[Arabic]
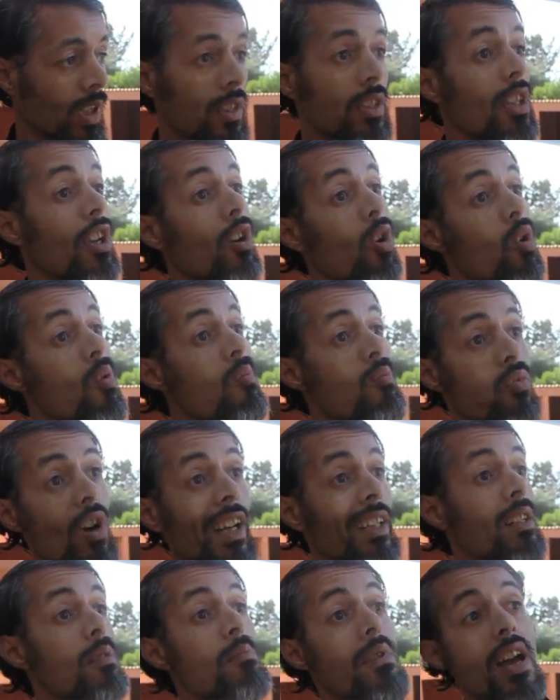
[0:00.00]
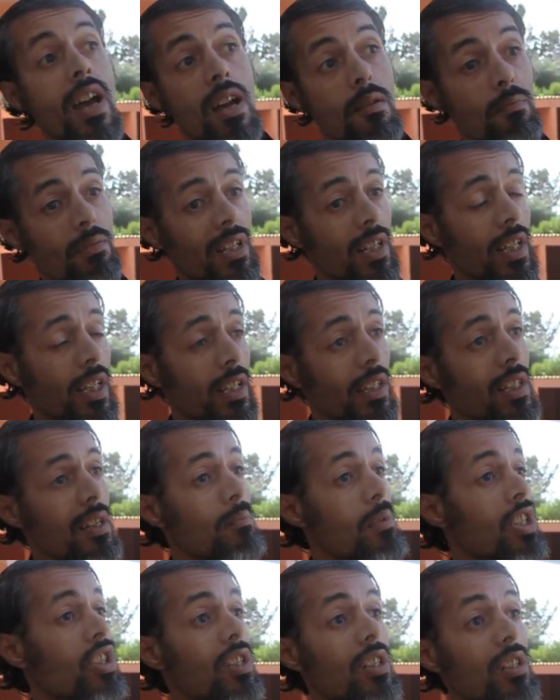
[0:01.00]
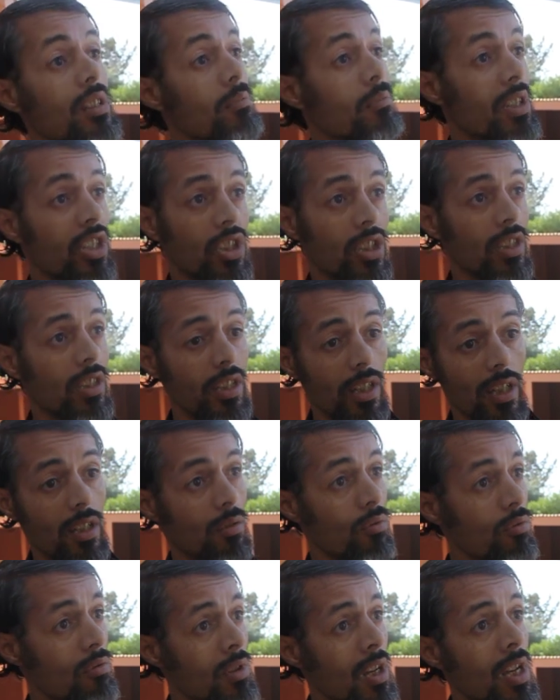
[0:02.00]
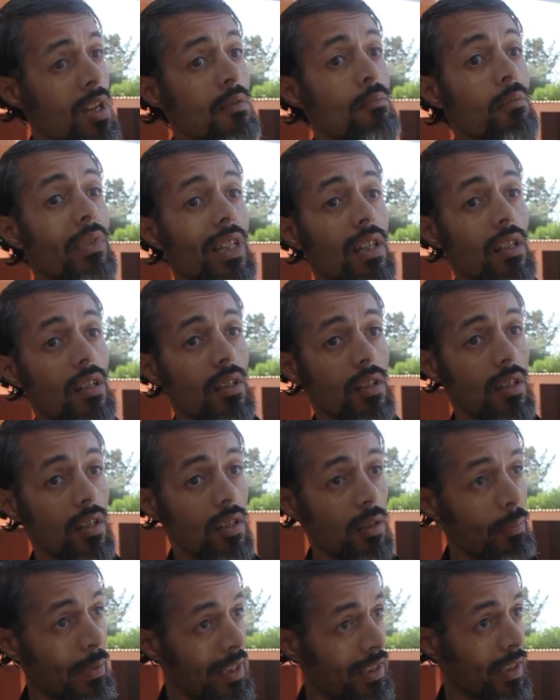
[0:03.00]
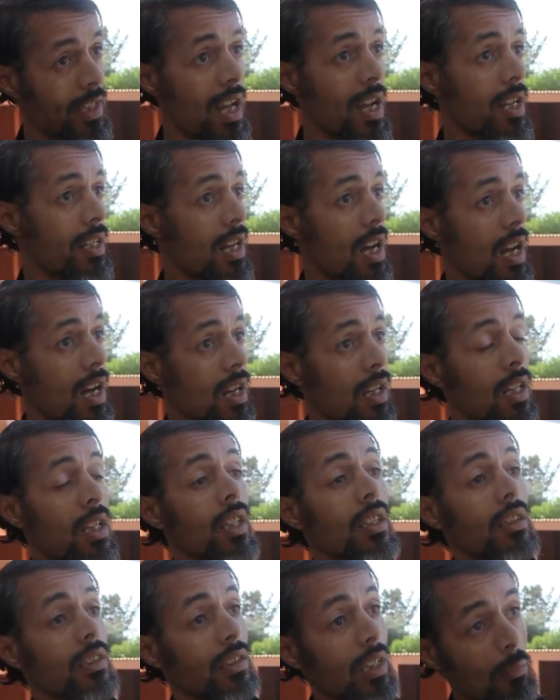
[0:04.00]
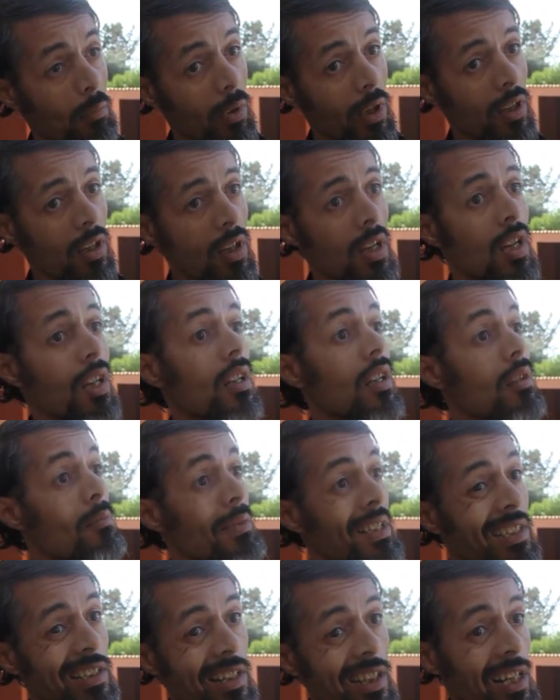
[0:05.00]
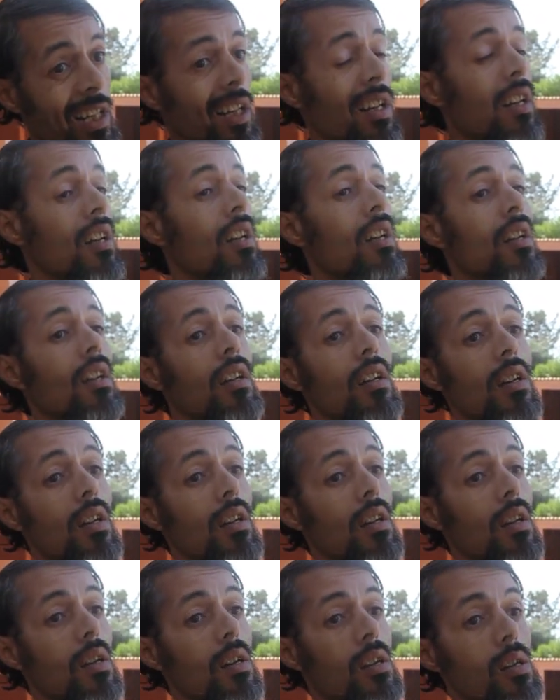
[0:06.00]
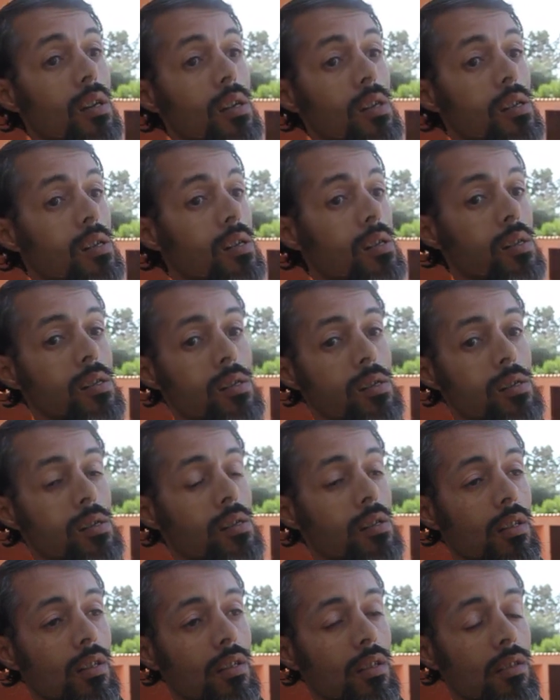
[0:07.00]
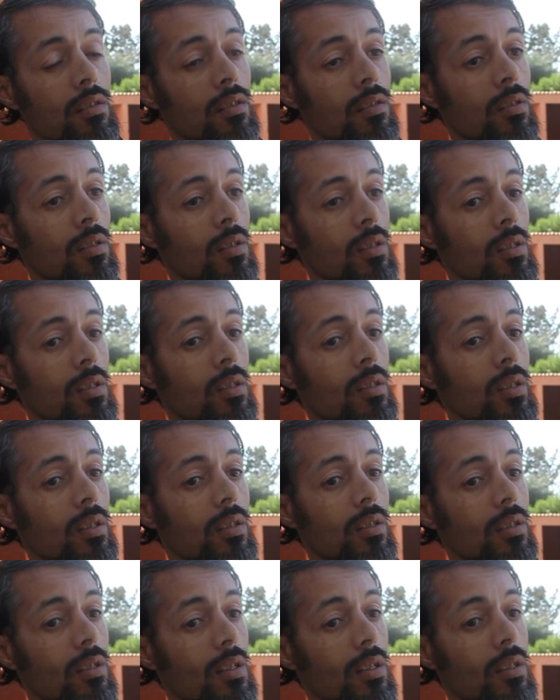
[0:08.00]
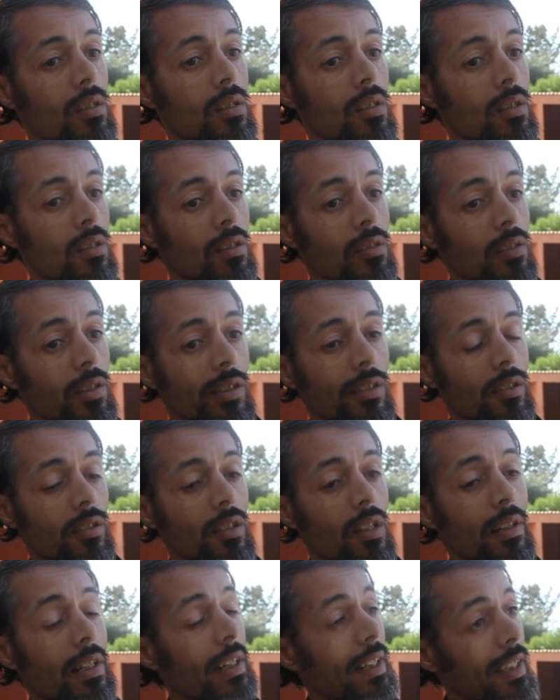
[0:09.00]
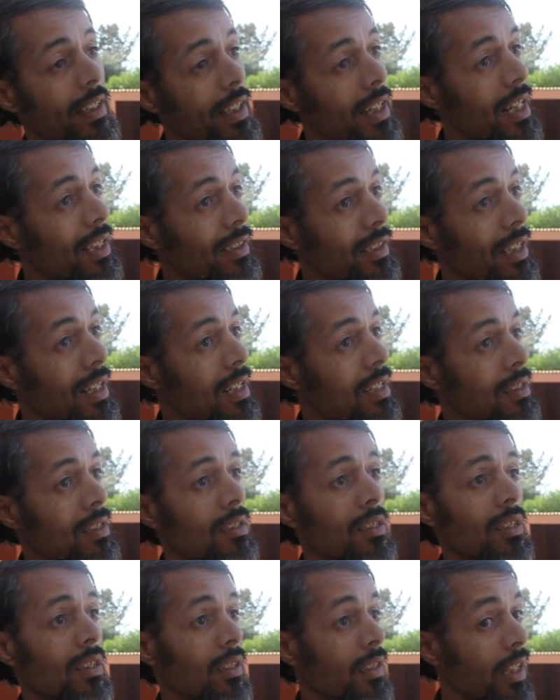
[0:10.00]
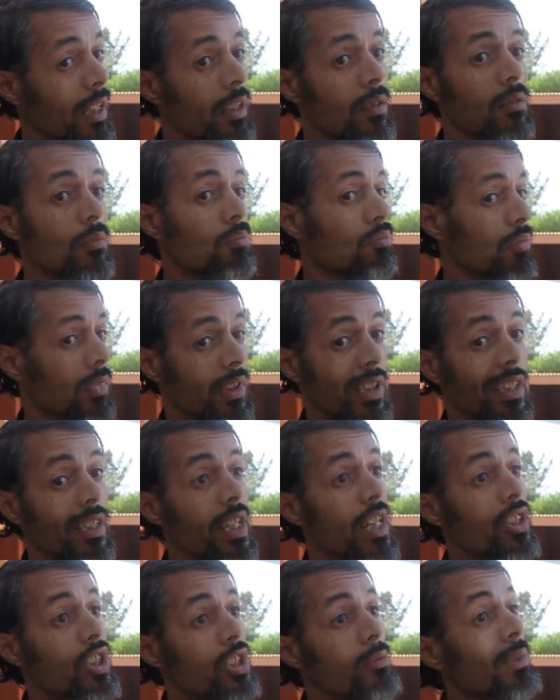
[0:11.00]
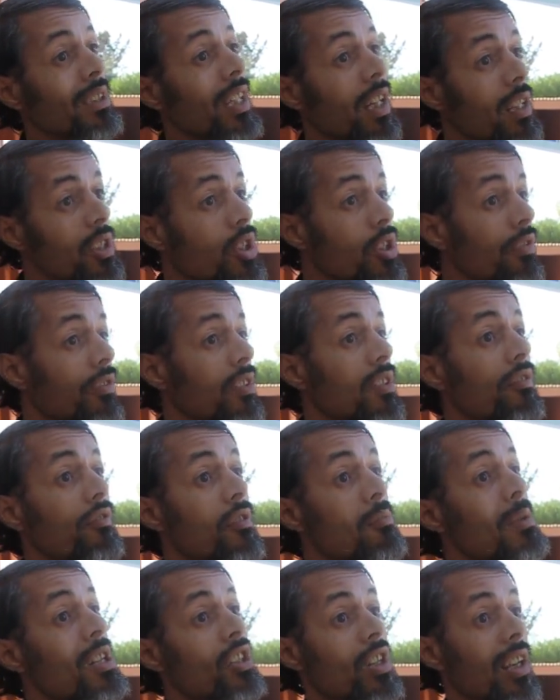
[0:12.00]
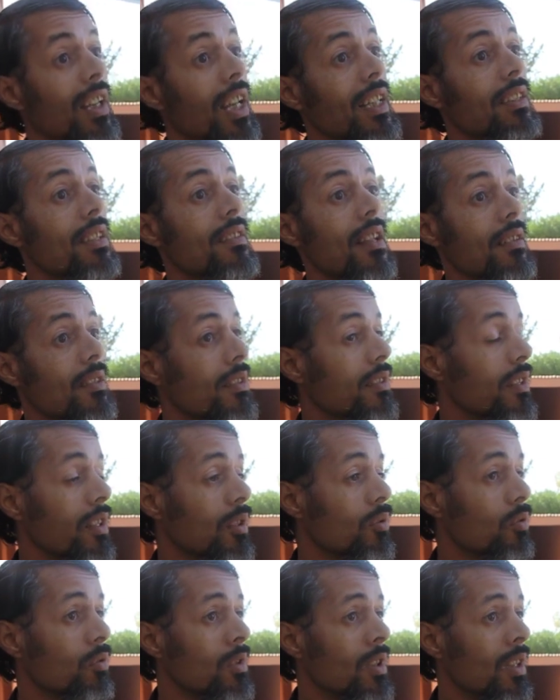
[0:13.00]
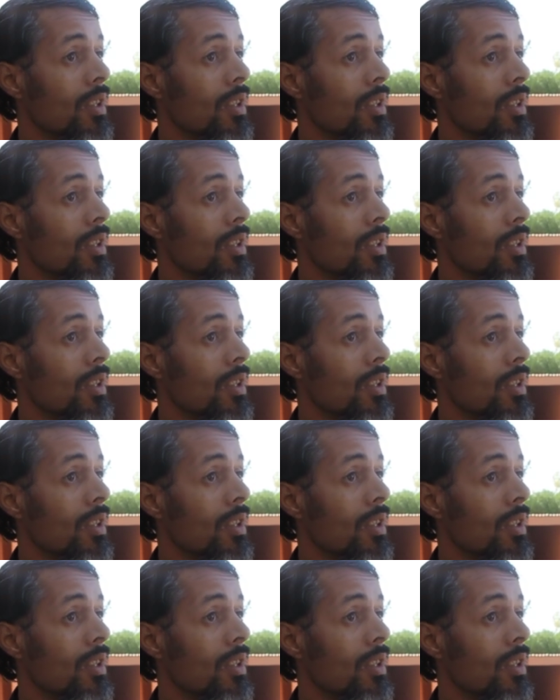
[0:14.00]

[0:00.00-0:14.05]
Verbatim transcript: تيقوم بواحد المهام اللي هي ماشي ماشي ديالو مثل البستانه الطبخ المسرح آه آه الرياضه آه، يعني هادشي ما دخلش في المجال الاختصاص ديالو